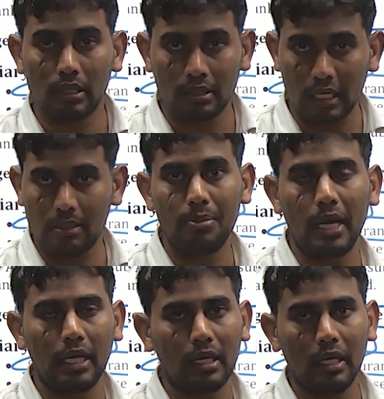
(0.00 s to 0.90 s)
एस
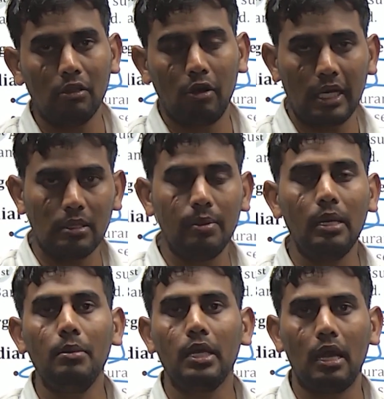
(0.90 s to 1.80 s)
की तो एस
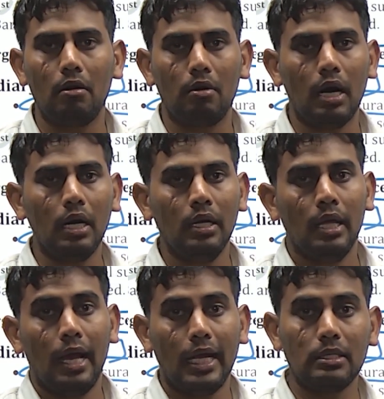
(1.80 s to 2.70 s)
में क्या हुआ
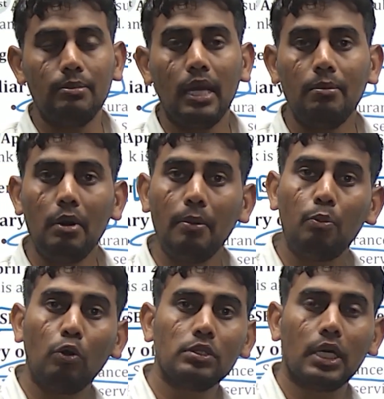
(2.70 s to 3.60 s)
एस में अब
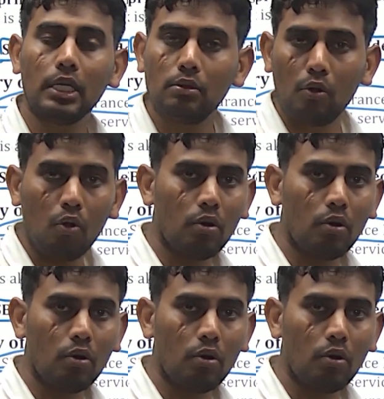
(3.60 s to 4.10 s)
बहुत सारे लोग